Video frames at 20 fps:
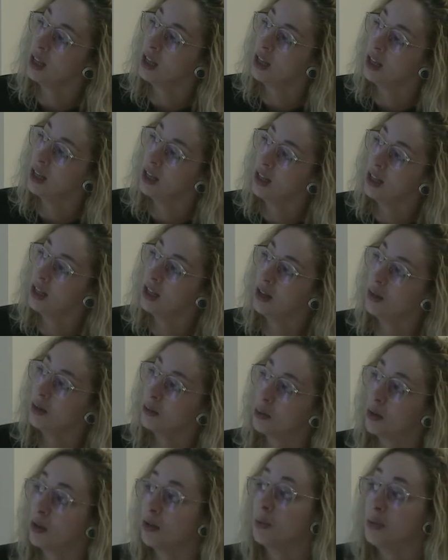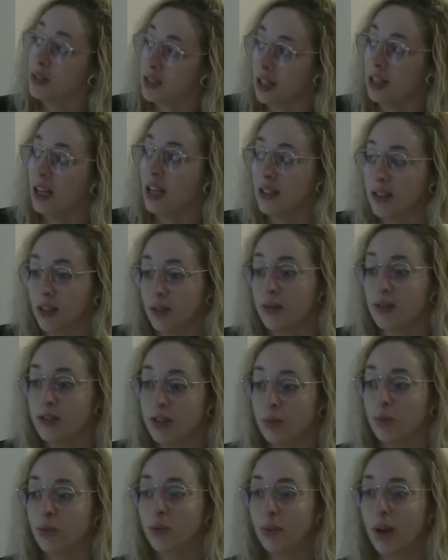Uh, pronto, Bisalhães é
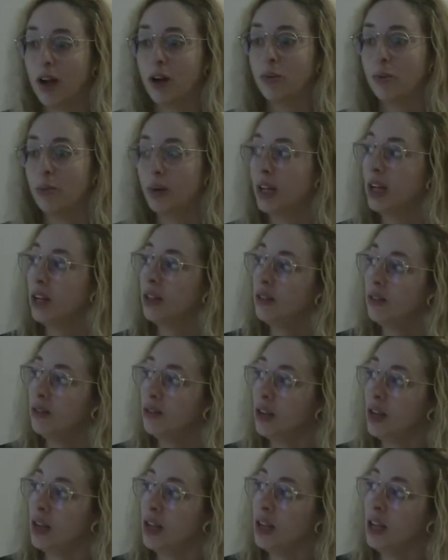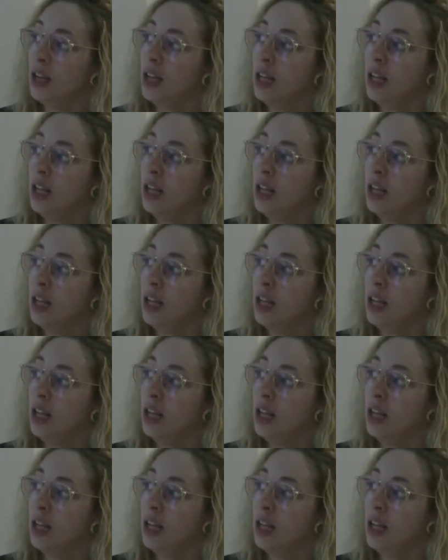conhecido pelo barro preto, não é?